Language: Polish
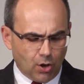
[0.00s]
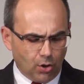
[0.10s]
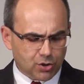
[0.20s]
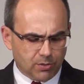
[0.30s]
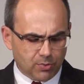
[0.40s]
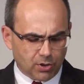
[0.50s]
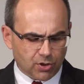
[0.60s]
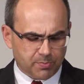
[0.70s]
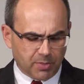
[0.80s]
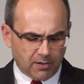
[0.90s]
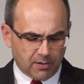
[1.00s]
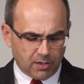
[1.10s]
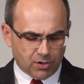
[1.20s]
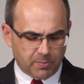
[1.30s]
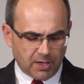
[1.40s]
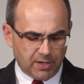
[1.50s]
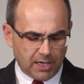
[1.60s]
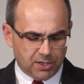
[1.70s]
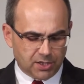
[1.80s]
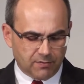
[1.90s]
o czym to
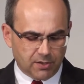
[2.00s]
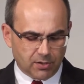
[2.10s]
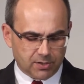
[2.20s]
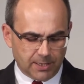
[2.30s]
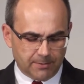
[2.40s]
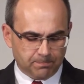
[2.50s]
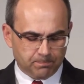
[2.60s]
rozprawialiście w drodze.